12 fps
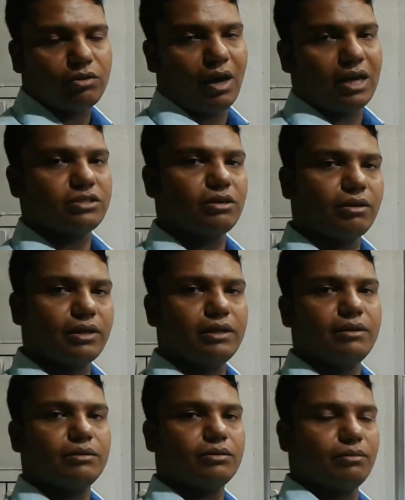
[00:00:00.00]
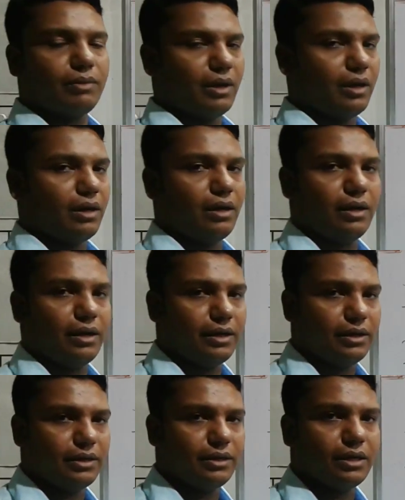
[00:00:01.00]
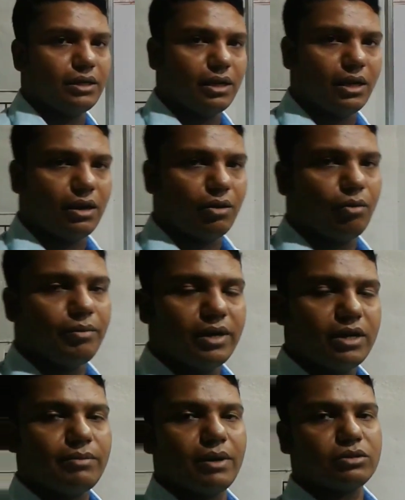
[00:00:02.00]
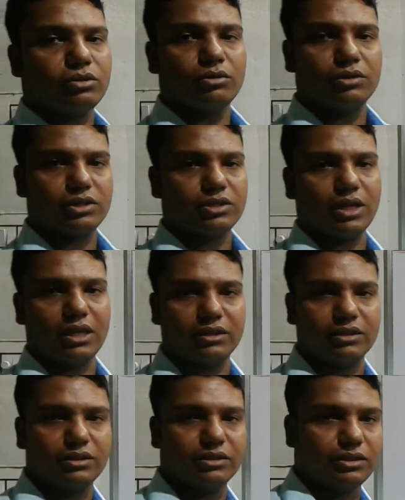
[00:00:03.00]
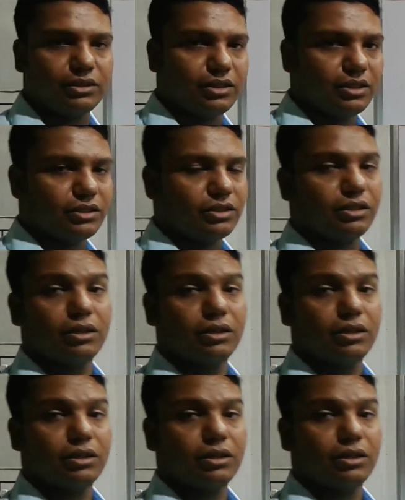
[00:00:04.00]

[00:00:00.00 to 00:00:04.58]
তো আশা করি তোমরা এই নমিনেটিভ অ্যাসোলিউটের সাহায্যে যেই